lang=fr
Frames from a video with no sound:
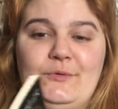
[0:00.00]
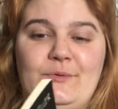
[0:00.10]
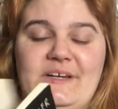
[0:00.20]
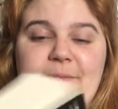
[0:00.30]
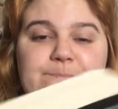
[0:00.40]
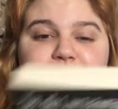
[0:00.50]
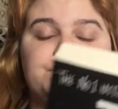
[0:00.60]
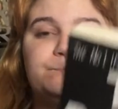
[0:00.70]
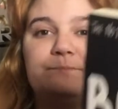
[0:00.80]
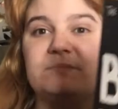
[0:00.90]
en anglais,
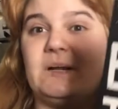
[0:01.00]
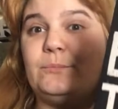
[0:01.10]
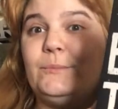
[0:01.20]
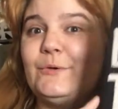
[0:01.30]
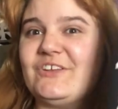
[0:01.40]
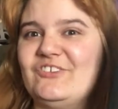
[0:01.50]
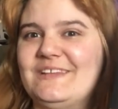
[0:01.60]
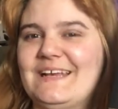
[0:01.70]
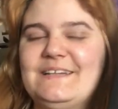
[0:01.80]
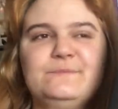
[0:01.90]
la plume
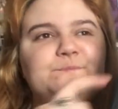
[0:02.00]
originale.